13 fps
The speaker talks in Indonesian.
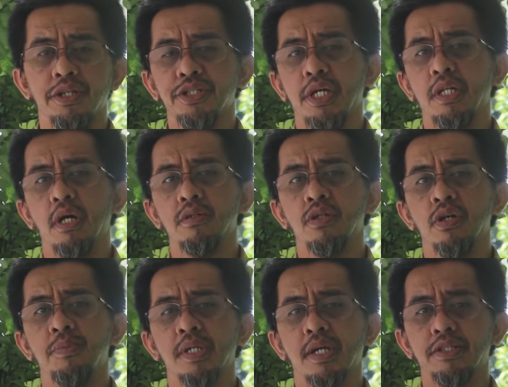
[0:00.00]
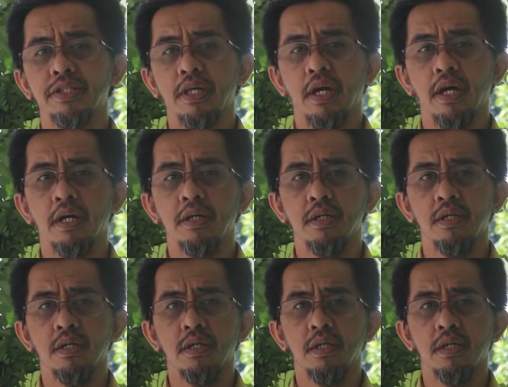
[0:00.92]
Di sana Allah berkata
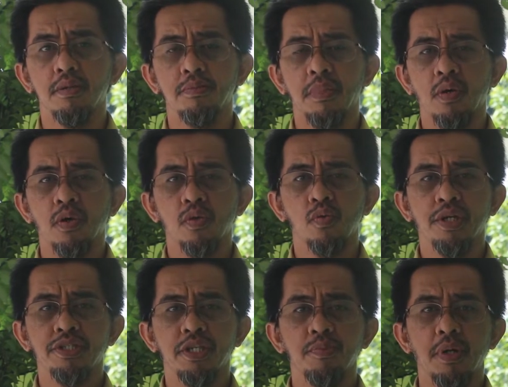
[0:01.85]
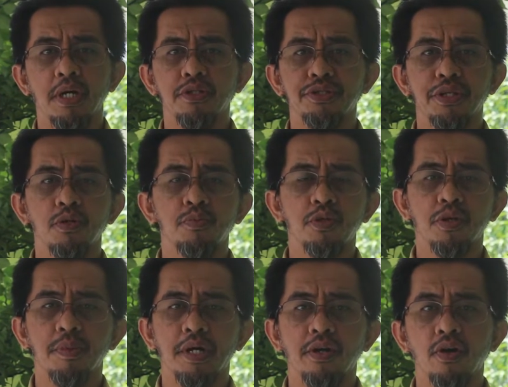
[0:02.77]
bahwa kewajiban saum
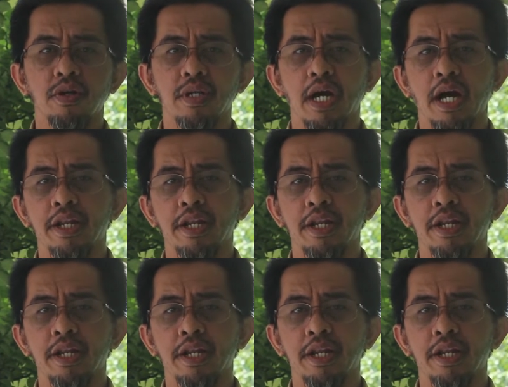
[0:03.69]
Ramadan